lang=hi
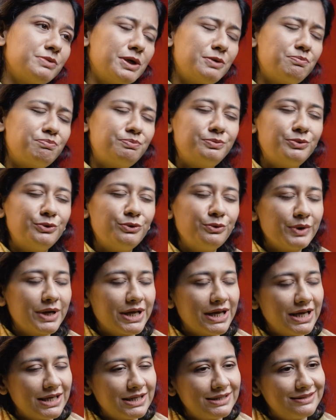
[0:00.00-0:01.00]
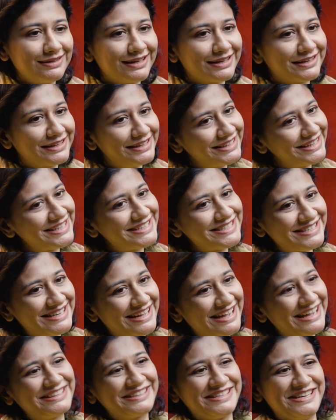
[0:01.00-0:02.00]
मैंने पूरी लगन के
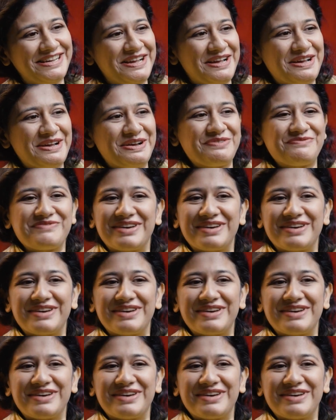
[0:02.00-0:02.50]
साथ